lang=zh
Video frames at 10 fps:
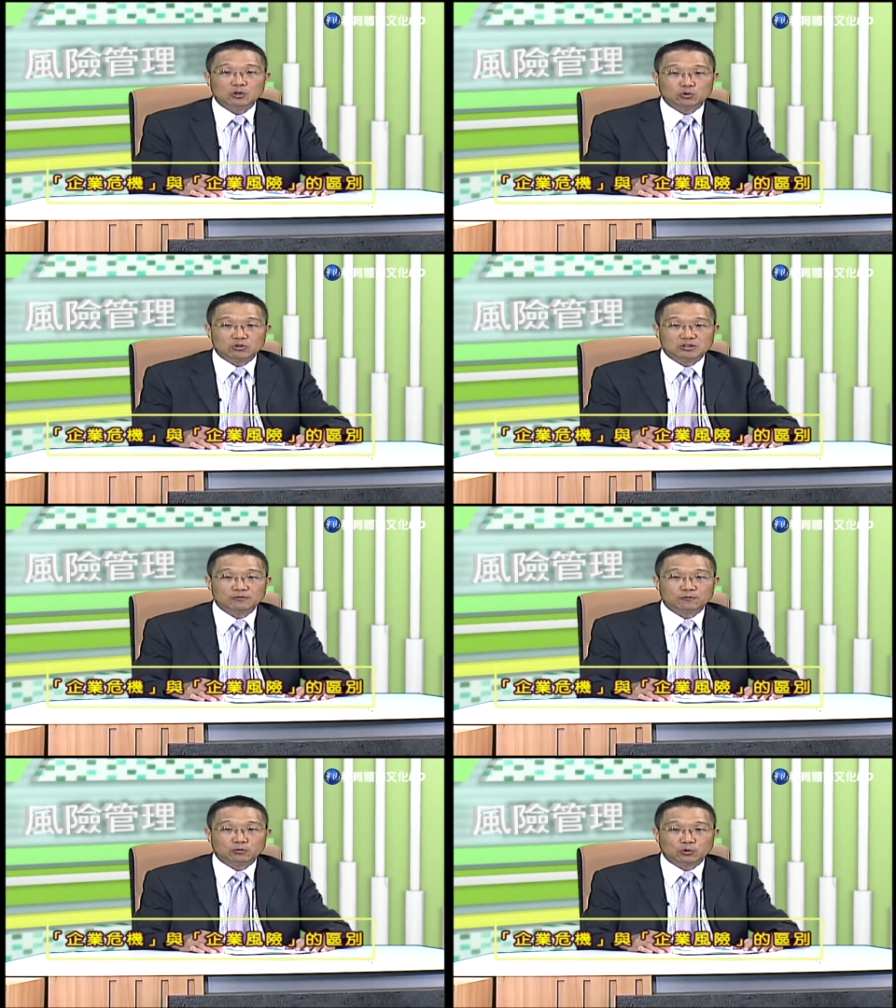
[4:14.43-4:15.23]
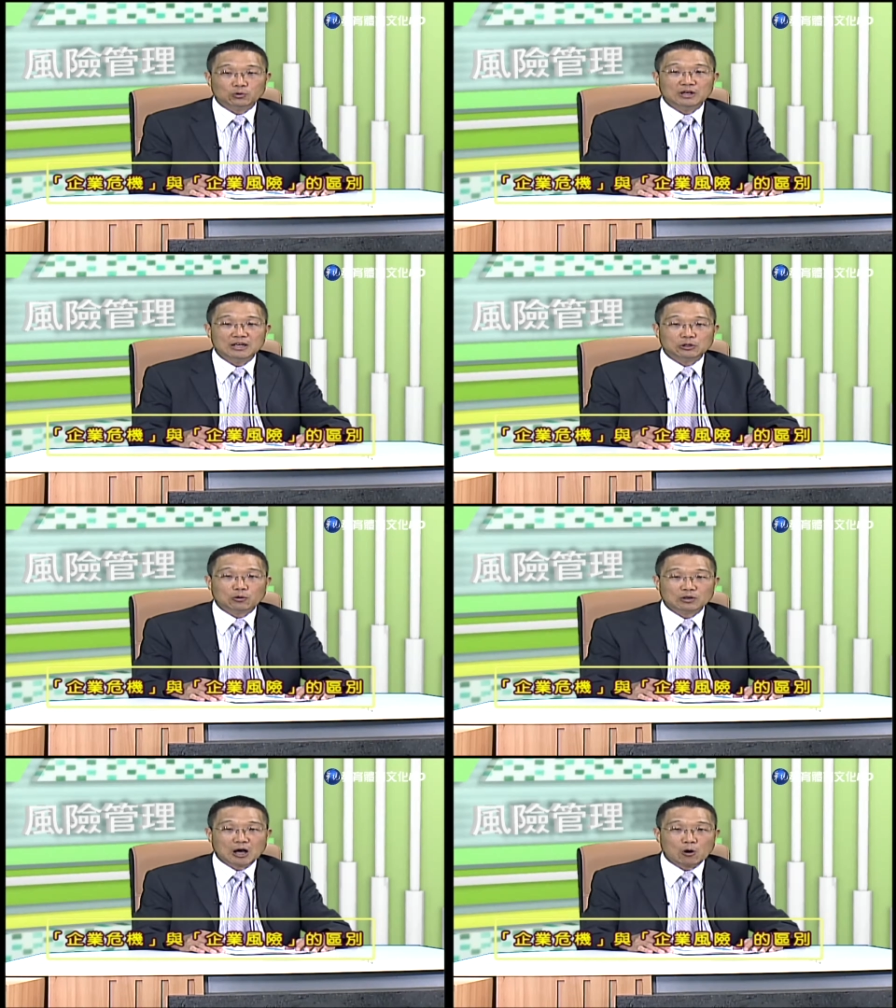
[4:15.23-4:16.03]
损失幅度，
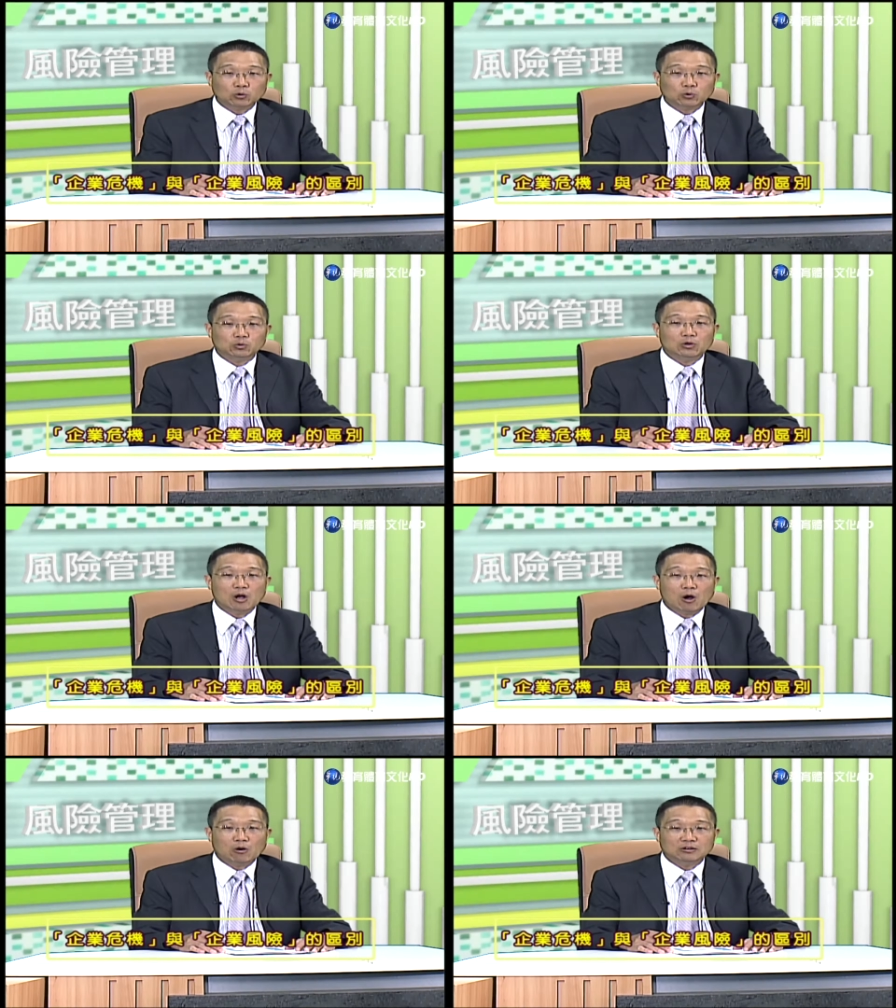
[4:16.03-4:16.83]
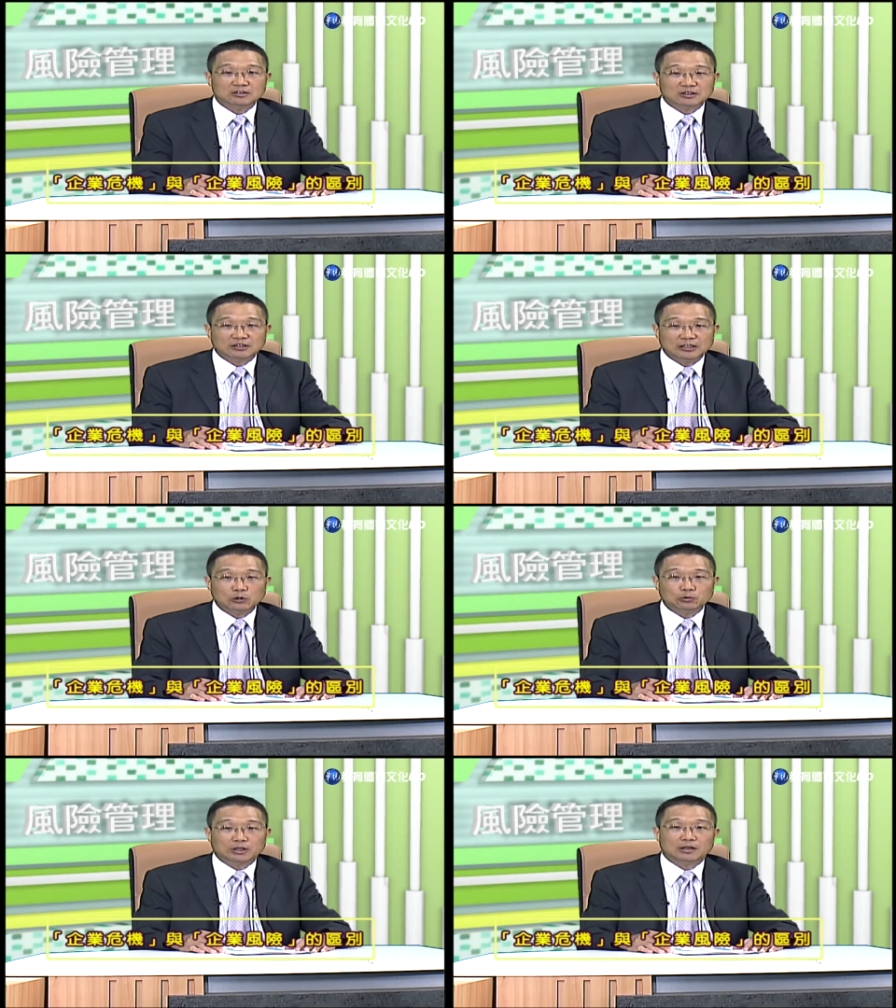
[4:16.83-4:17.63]
有高度或是低
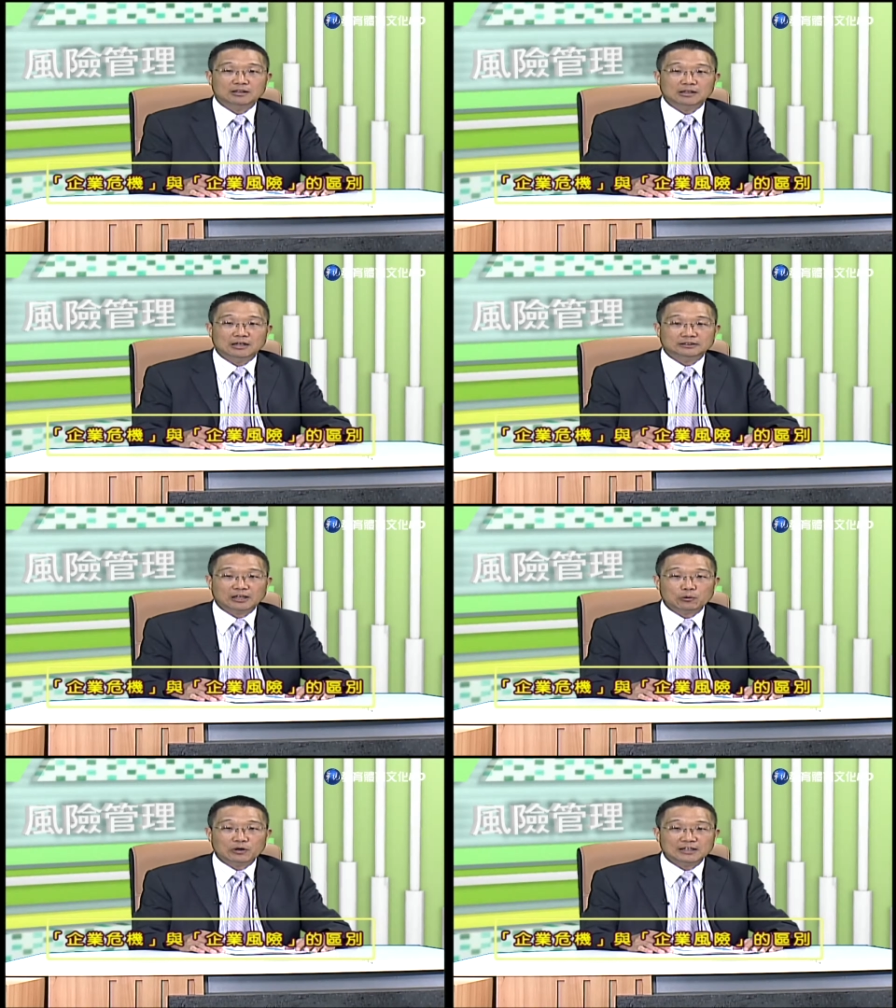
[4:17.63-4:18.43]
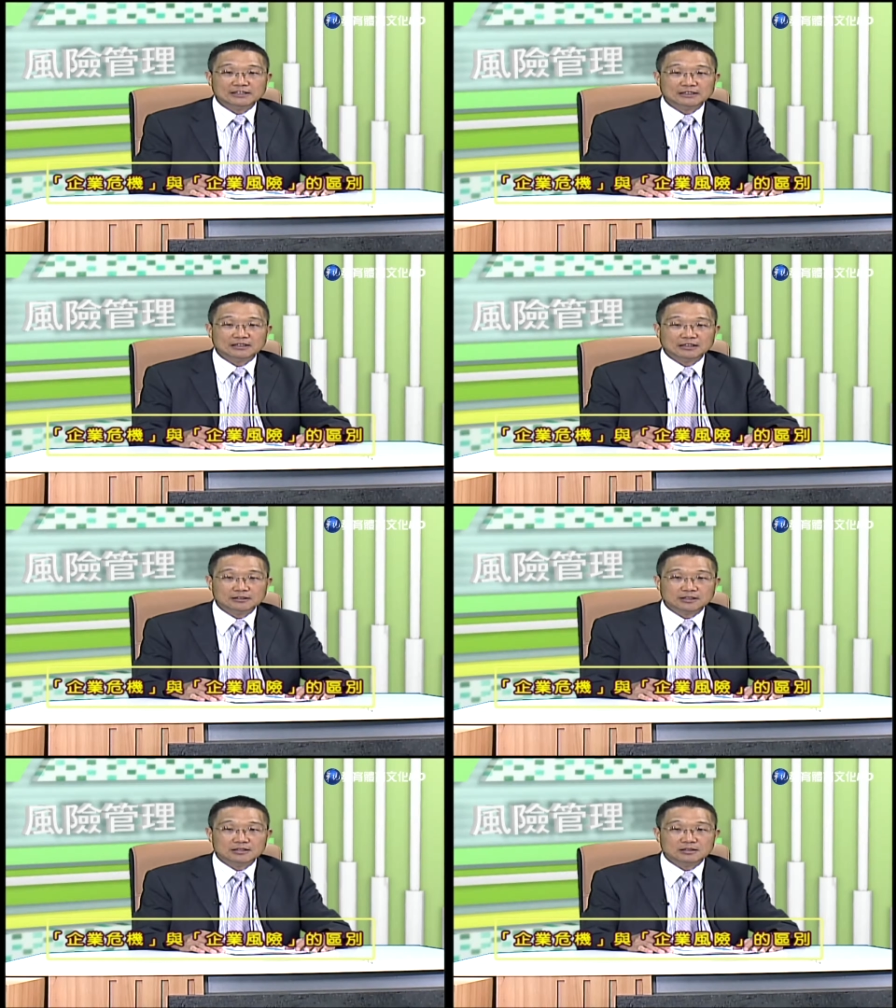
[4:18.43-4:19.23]
度的，而且危机的
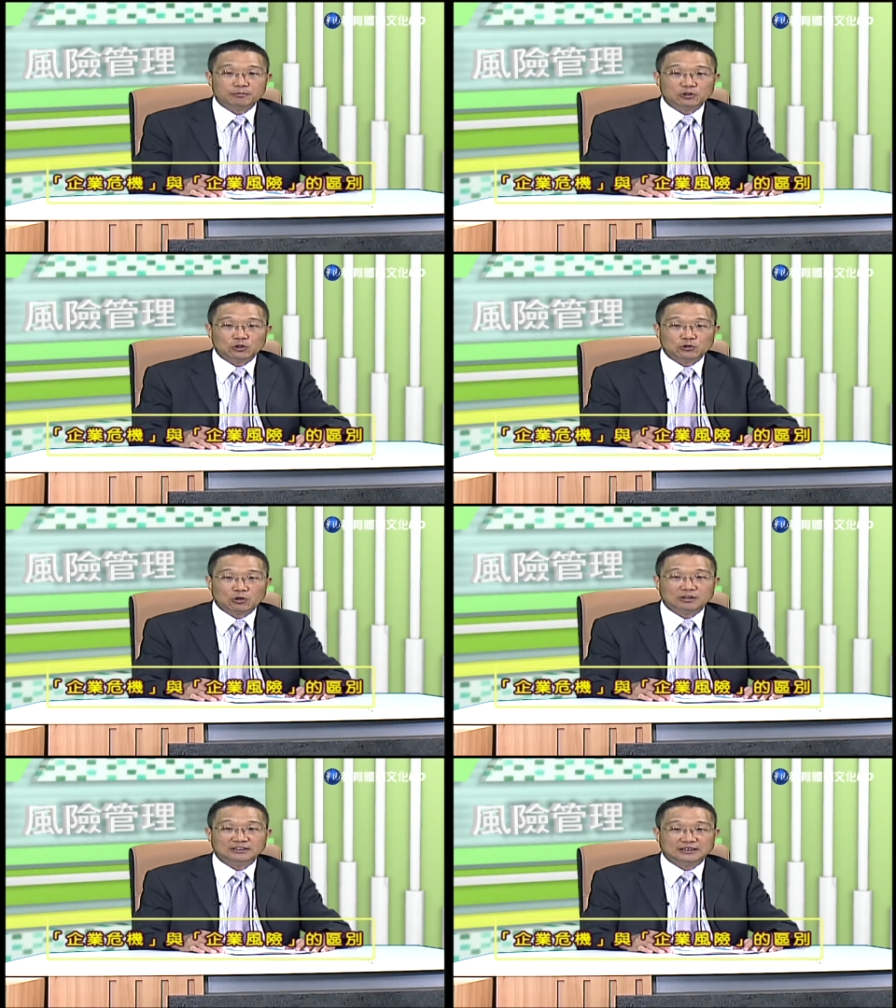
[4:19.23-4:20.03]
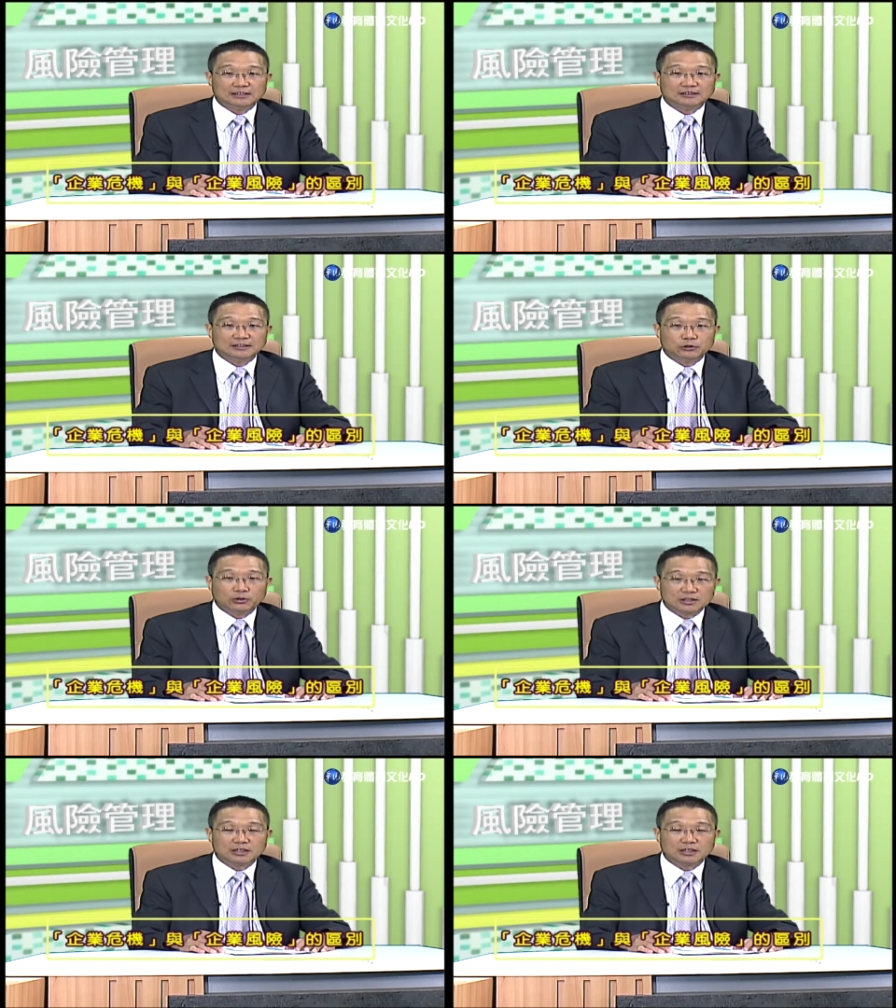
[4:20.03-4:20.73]
特征是必须做紧急的决